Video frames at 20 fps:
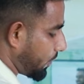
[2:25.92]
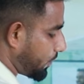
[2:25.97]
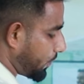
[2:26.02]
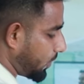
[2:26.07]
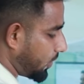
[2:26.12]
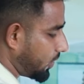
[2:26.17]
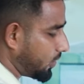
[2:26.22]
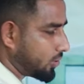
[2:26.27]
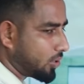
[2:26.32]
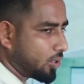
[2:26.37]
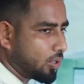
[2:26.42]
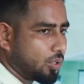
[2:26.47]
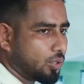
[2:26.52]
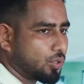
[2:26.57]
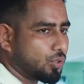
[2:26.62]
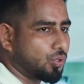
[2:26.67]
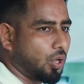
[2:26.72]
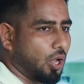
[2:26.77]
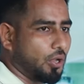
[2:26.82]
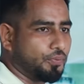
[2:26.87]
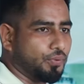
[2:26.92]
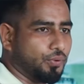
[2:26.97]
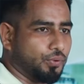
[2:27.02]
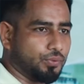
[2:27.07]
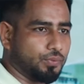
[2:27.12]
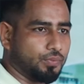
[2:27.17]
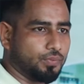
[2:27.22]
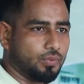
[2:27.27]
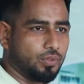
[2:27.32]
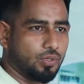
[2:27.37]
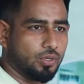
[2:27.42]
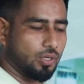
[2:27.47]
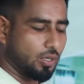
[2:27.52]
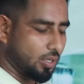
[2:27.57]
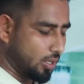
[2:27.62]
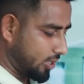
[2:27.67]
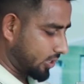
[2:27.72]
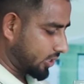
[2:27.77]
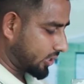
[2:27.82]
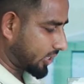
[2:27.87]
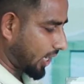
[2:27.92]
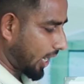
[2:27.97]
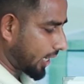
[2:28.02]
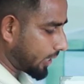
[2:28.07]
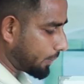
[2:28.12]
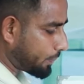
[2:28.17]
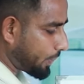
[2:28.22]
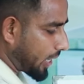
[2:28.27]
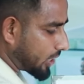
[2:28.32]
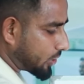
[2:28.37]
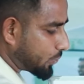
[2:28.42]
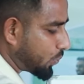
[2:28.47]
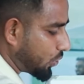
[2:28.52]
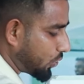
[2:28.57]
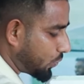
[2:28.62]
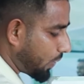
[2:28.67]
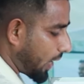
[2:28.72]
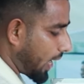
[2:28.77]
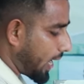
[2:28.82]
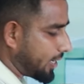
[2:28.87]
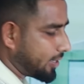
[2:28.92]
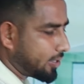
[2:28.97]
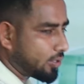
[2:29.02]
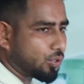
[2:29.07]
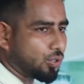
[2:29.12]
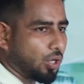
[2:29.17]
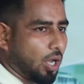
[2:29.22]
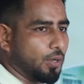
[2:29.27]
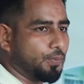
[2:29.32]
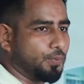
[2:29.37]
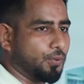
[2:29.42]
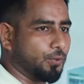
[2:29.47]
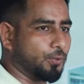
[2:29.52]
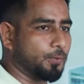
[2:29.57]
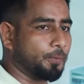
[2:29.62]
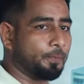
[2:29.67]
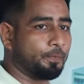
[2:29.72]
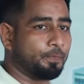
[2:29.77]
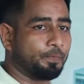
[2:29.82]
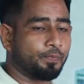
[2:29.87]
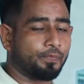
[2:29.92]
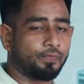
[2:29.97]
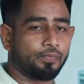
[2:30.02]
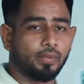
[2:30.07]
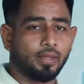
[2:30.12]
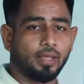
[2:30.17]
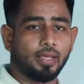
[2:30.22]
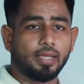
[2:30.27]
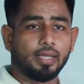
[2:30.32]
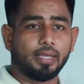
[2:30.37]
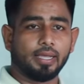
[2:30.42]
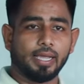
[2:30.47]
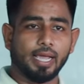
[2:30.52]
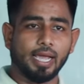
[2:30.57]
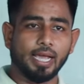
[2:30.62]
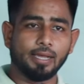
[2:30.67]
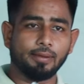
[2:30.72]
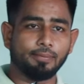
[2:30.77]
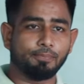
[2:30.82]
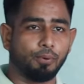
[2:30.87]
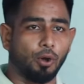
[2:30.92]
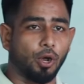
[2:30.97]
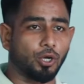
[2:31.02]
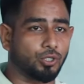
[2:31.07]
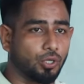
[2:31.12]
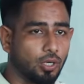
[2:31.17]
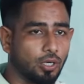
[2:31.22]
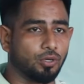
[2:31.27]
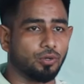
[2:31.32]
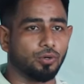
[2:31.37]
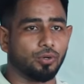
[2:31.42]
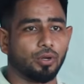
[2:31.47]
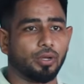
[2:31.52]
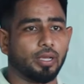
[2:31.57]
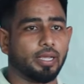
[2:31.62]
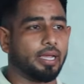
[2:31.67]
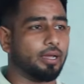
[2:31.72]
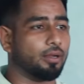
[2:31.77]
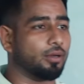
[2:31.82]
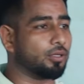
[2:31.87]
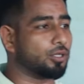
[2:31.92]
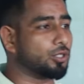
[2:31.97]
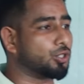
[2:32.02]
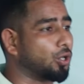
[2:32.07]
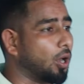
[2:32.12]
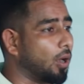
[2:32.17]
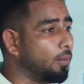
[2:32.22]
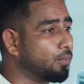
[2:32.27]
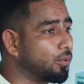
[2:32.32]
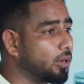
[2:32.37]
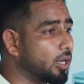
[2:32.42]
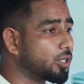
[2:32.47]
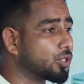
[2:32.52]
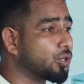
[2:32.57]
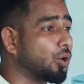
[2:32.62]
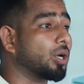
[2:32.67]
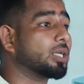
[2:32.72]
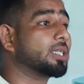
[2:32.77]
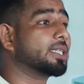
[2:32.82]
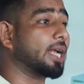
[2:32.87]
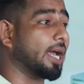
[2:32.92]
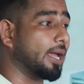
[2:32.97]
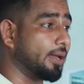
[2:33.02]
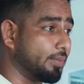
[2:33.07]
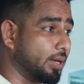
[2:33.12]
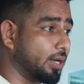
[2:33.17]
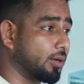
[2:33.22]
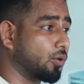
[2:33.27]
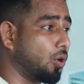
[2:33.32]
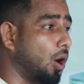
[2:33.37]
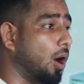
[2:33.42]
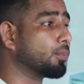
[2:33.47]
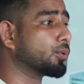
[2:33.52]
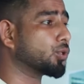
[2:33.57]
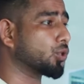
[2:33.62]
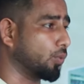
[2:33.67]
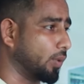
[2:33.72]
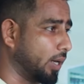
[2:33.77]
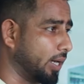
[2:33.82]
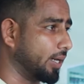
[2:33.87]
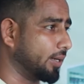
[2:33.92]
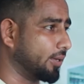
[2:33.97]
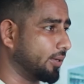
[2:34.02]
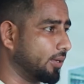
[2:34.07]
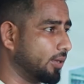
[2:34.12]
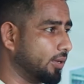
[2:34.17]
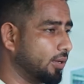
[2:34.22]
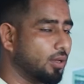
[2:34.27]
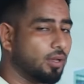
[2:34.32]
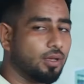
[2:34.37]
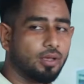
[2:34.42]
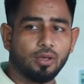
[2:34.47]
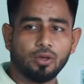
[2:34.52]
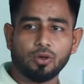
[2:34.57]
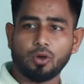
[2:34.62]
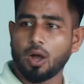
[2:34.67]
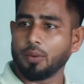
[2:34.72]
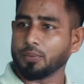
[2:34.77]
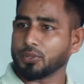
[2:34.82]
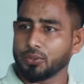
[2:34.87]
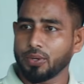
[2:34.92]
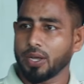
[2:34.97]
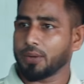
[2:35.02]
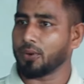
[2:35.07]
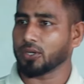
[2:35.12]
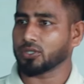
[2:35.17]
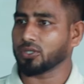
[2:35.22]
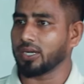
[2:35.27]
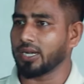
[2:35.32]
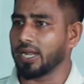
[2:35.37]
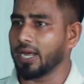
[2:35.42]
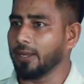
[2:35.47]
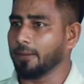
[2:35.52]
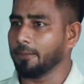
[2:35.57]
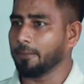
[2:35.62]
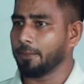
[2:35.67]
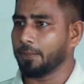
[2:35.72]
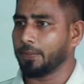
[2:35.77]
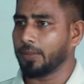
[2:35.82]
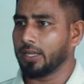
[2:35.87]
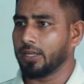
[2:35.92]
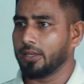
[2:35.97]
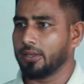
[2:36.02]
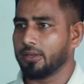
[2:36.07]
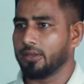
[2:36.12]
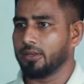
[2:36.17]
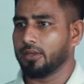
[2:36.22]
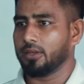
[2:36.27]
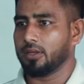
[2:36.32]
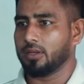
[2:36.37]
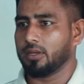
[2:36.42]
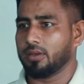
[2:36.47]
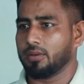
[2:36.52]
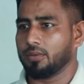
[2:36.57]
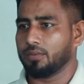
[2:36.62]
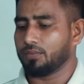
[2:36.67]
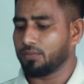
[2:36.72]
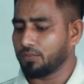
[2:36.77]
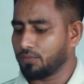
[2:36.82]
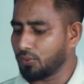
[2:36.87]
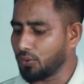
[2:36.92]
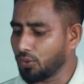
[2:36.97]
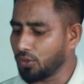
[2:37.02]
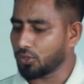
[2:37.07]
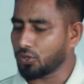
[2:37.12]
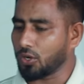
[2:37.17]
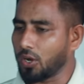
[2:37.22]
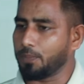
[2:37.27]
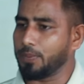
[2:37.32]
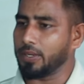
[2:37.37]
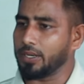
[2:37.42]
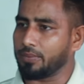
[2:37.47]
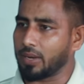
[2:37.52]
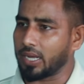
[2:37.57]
কয় ফুট ছয় ফুট সাড়ে পাঁচ ফুট বাই ছয় ফুট এই ফসলগুলো এগুলো তো সবগুলোই শর্ট টাইমের কম সময়ের কম সময়ের ফসল না ফুলকপি